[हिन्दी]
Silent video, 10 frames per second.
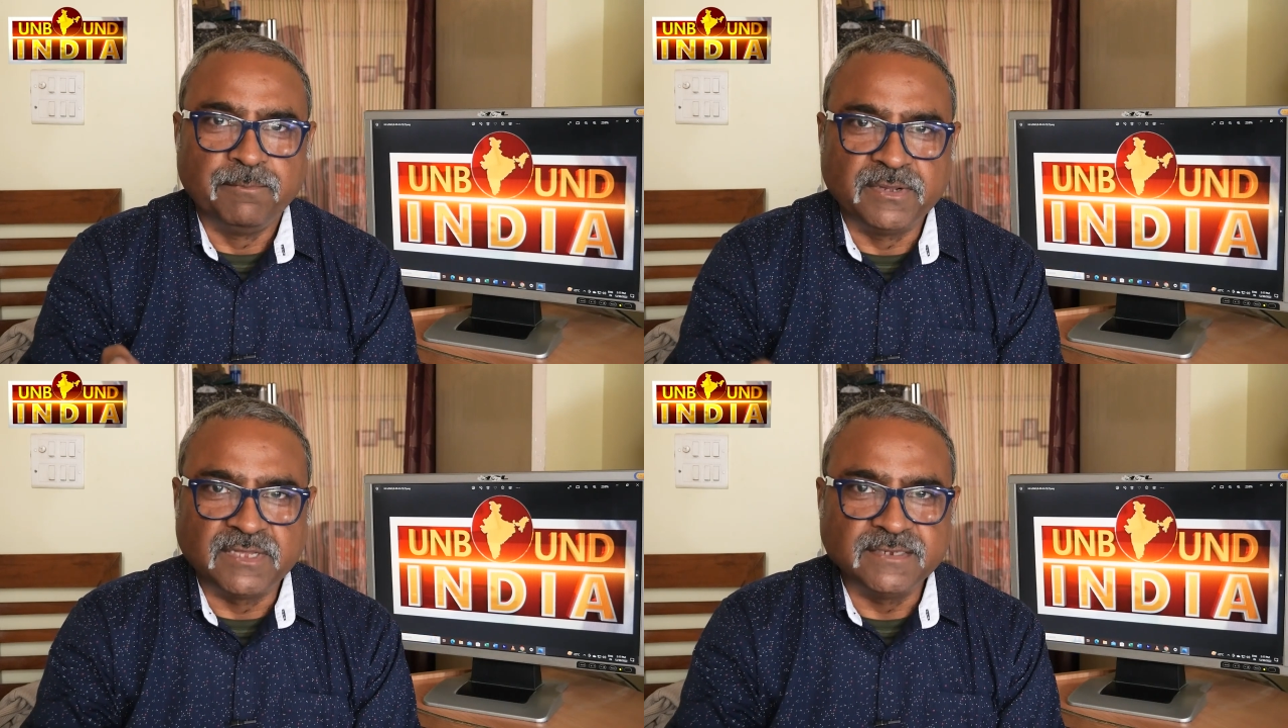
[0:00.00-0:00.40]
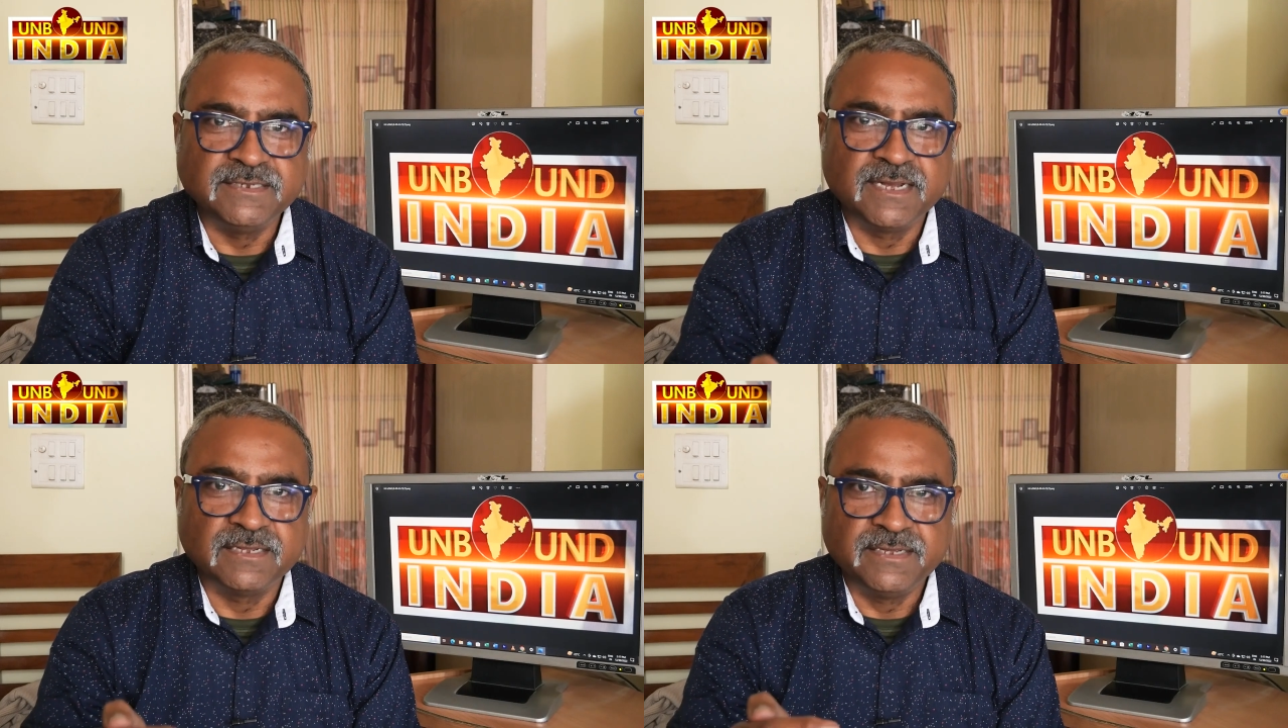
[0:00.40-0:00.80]

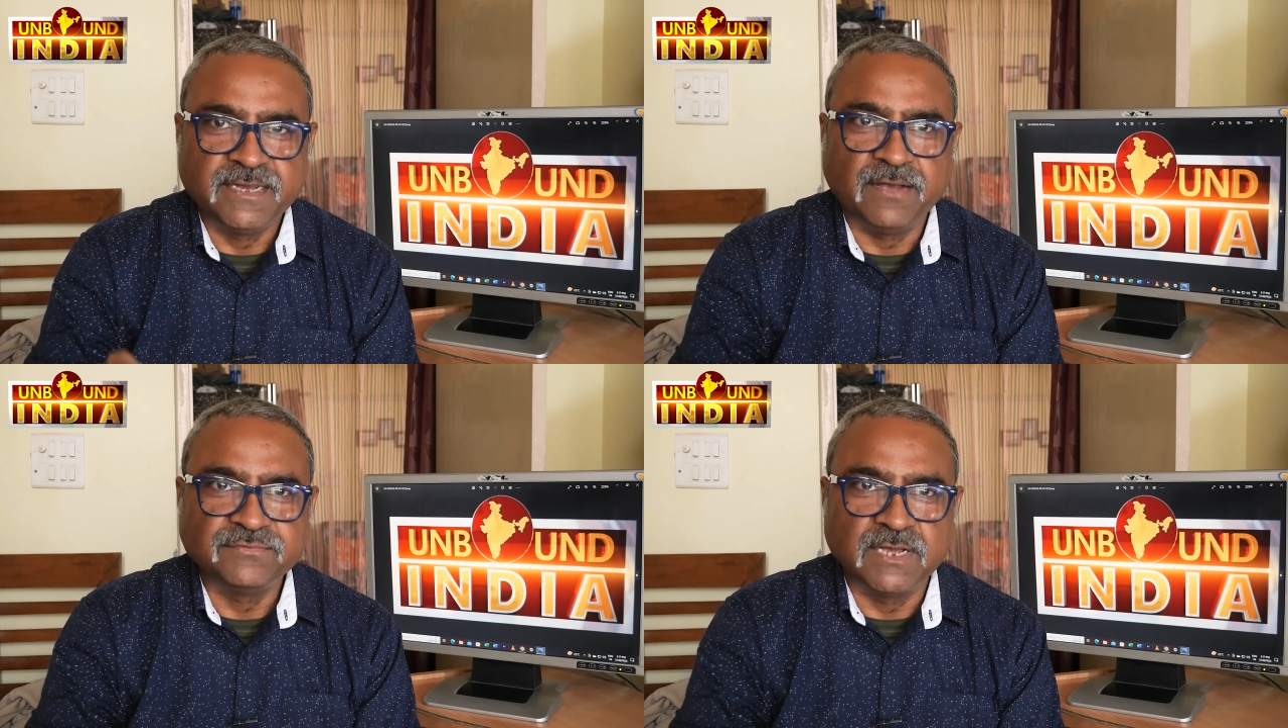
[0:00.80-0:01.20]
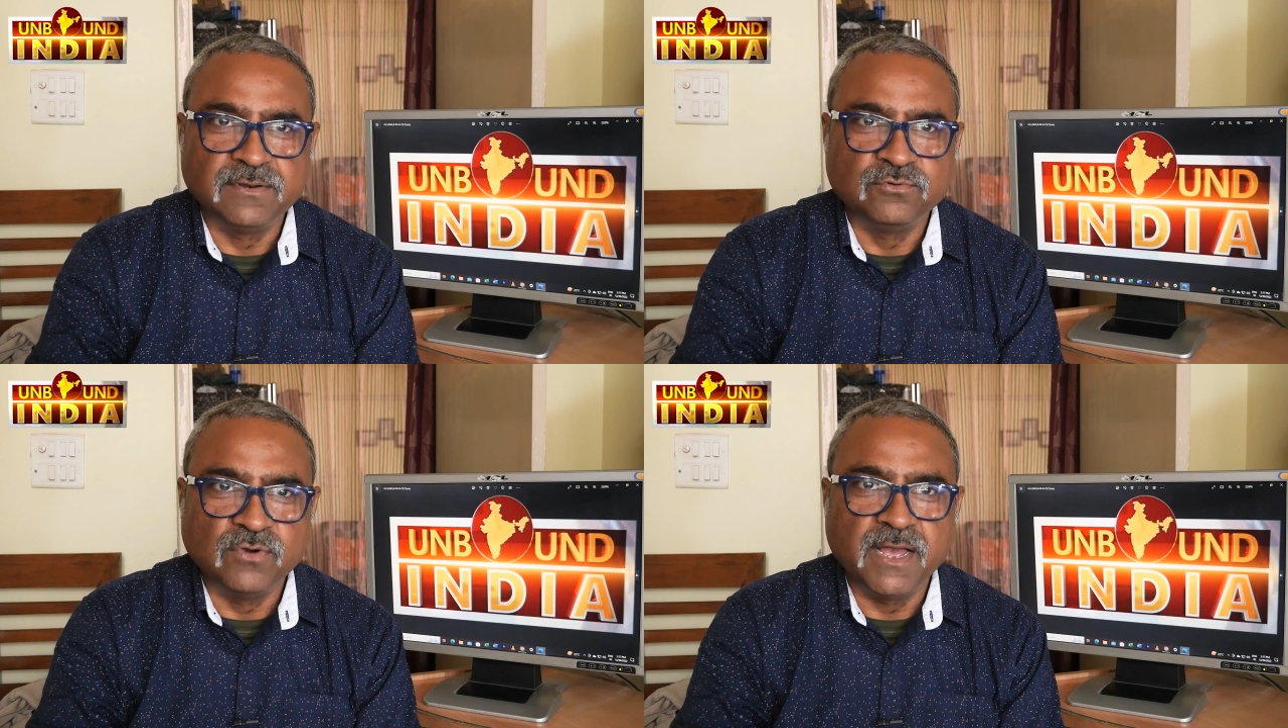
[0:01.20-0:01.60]
पिताजी का
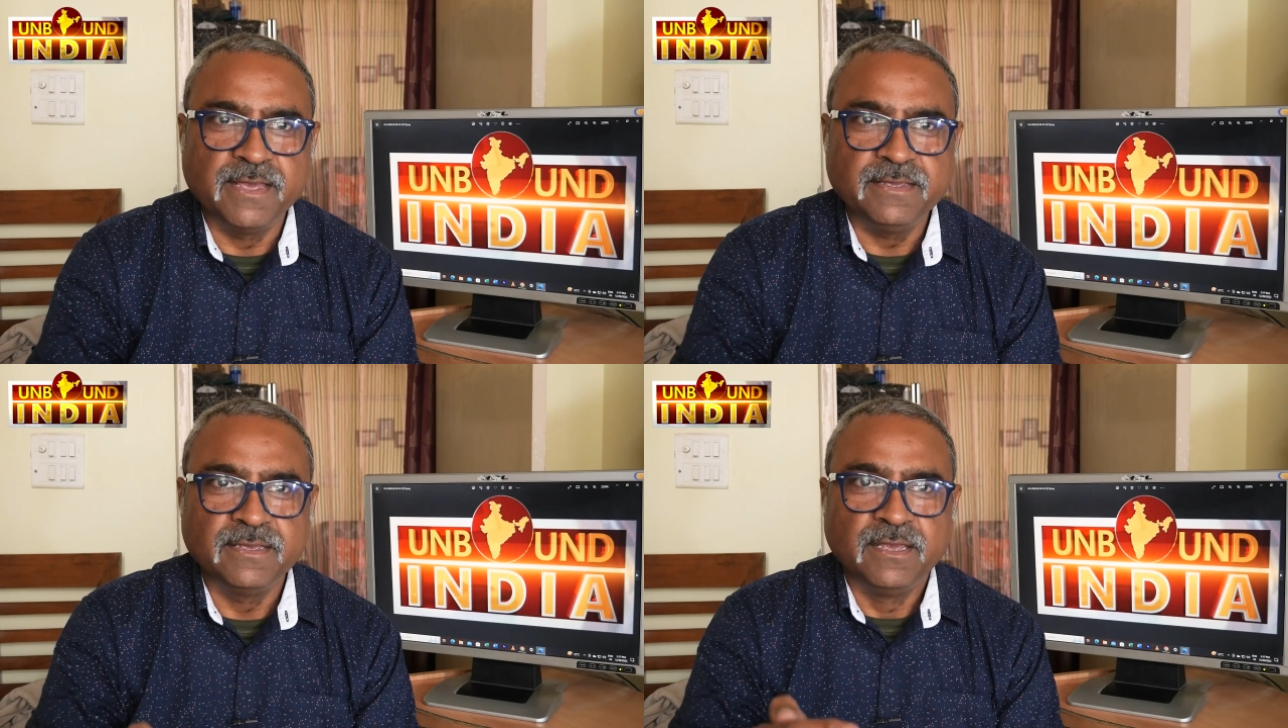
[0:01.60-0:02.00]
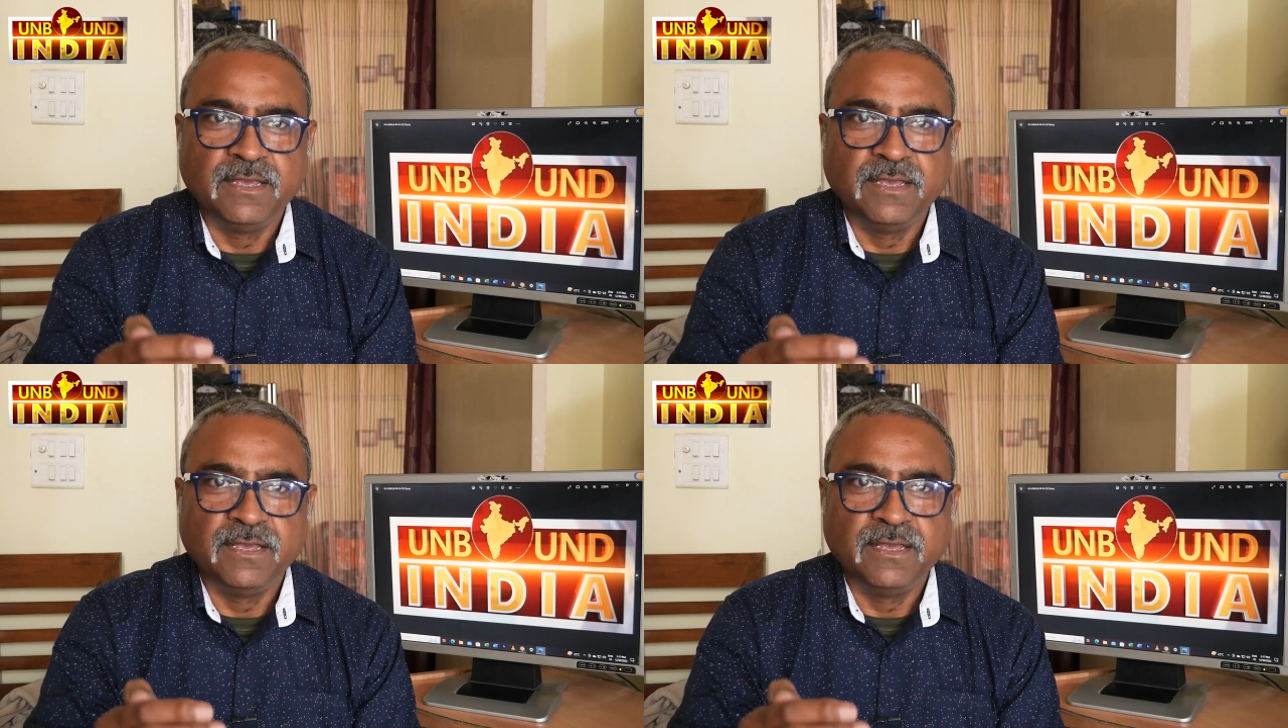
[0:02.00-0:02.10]
देहावसान हुआ है